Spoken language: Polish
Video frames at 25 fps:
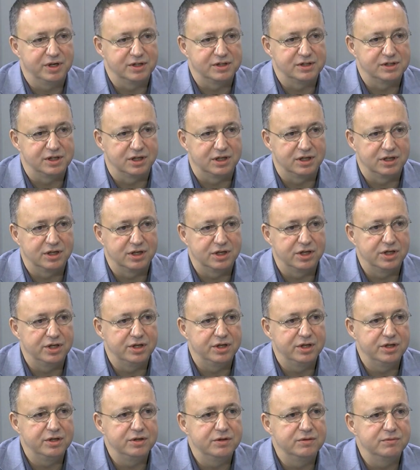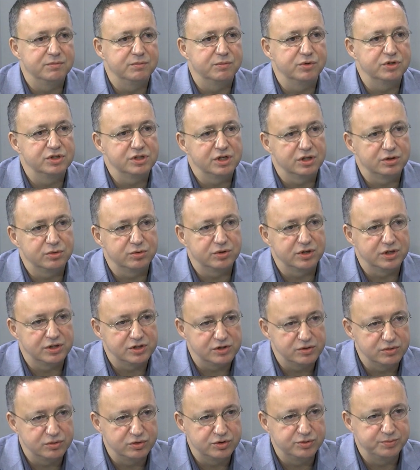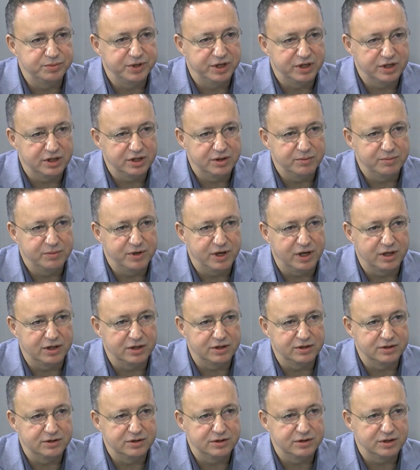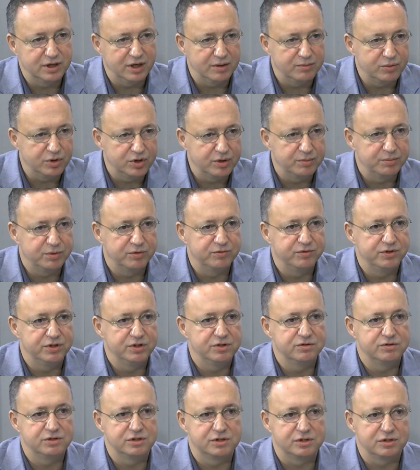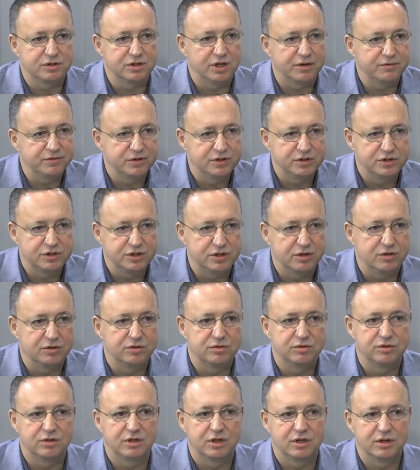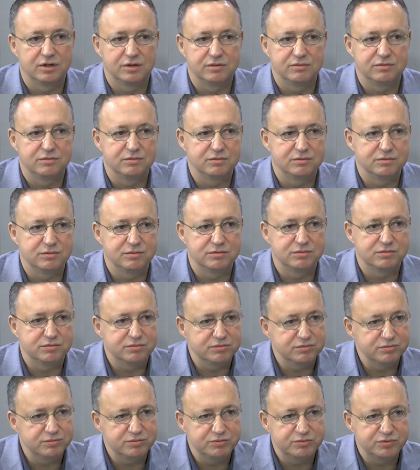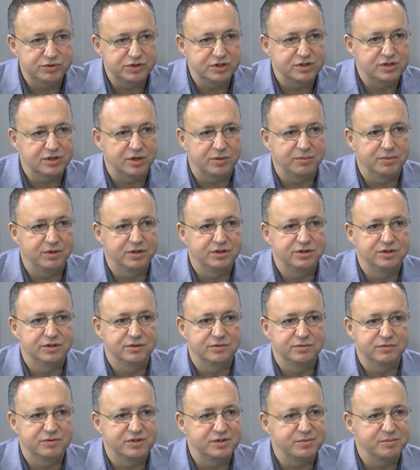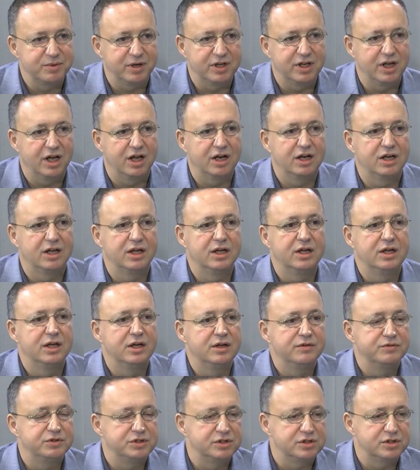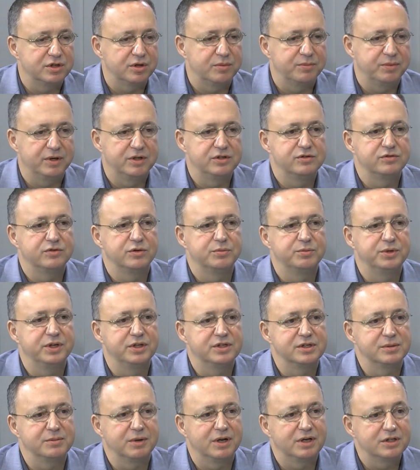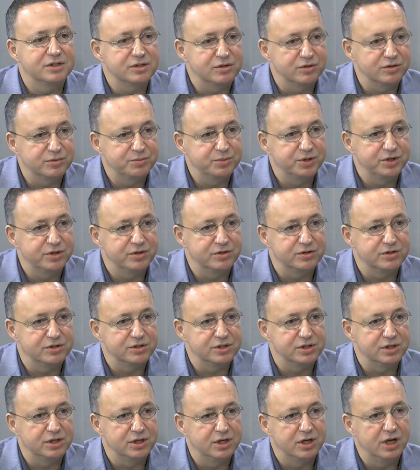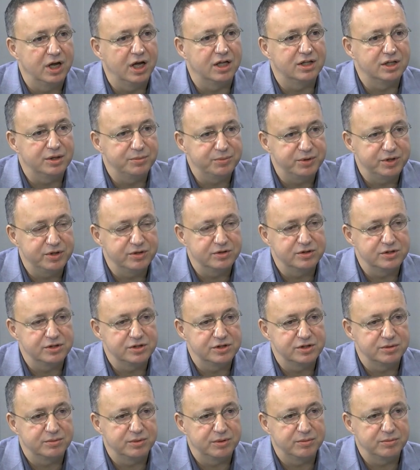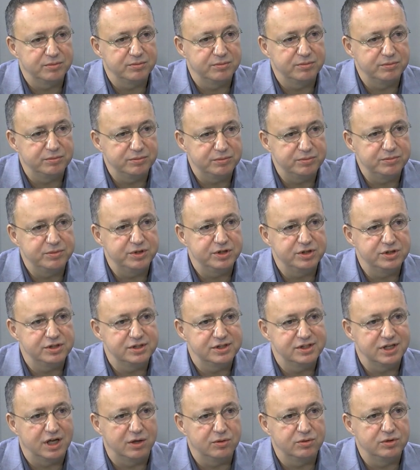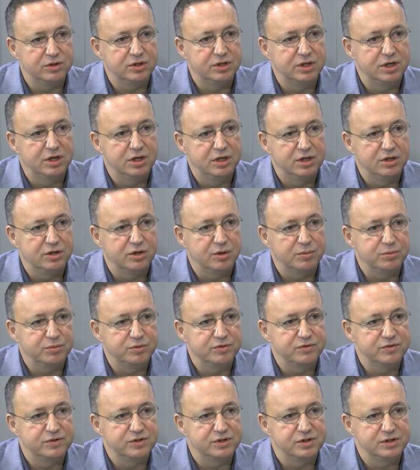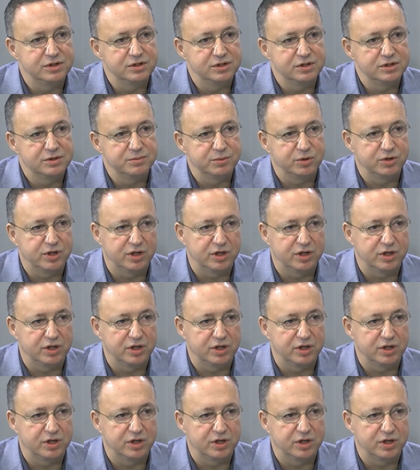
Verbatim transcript: miasta. Rozumiem. I można tutaj snuć piękne plany. To ja mogę powiedzieć wszystko, nawet, że o tutaj wszystko będzie wspaniale, wszystko Państwu obiecam, ale skąd pieniądze? A te pieniądze trzeba mieć stały dopływ y, z